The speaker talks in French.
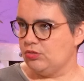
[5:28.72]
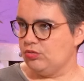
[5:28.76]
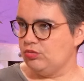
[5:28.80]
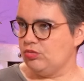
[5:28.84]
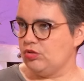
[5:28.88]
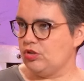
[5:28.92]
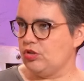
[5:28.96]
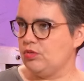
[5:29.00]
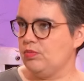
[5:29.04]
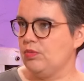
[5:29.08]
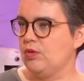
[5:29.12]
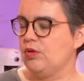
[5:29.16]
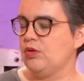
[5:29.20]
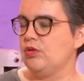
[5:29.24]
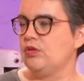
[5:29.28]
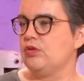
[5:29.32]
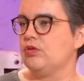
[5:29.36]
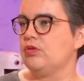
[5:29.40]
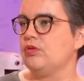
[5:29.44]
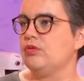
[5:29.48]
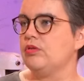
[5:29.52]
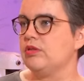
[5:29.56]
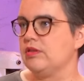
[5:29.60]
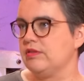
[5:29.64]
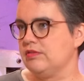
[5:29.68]
doucement
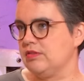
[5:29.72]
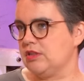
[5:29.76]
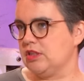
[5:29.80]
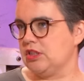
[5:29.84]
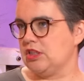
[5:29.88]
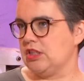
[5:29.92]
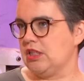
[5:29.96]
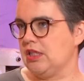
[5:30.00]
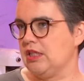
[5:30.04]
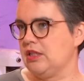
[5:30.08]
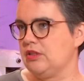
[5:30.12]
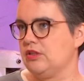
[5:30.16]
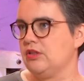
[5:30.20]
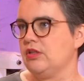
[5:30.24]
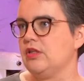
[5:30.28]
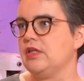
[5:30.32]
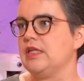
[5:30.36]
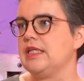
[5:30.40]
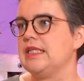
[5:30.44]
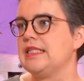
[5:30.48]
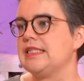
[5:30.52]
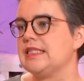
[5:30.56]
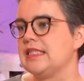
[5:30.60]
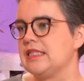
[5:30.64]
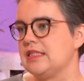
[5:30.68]
au réfrigérateur.
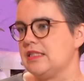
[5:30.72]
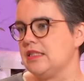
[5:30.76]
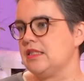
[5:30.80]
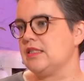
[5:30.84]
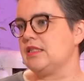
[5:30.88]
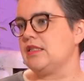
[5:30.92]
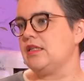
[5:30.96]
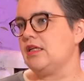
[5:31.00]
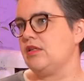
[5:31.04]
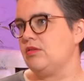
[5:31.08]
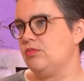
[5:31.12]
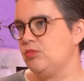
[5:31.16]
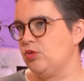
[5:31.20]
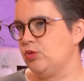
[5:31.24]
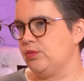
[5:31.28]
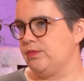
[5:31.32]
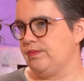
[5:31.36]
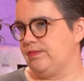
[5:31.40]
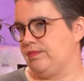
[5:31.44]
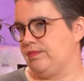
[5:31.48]
Et ça, c'est ce qu'il y a de mieux.